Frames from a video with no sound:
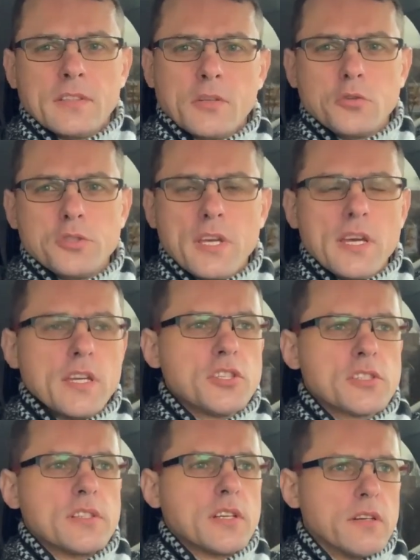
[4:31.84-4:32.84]
Друзья, я,
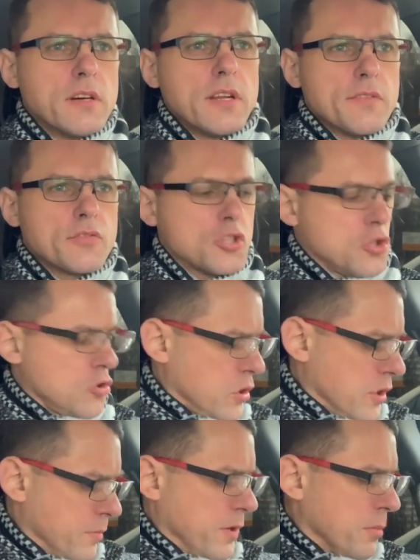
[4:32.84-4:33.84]
честно говоря, в
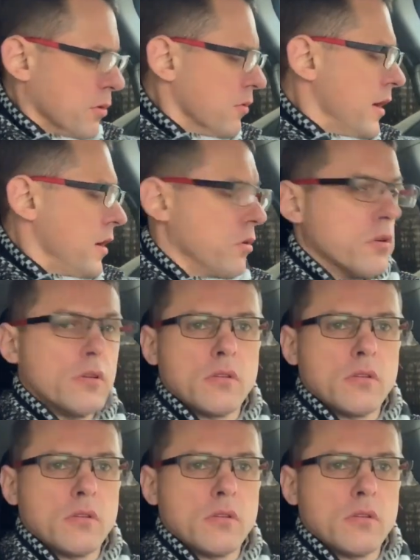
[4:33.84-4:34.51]
шоке пребываю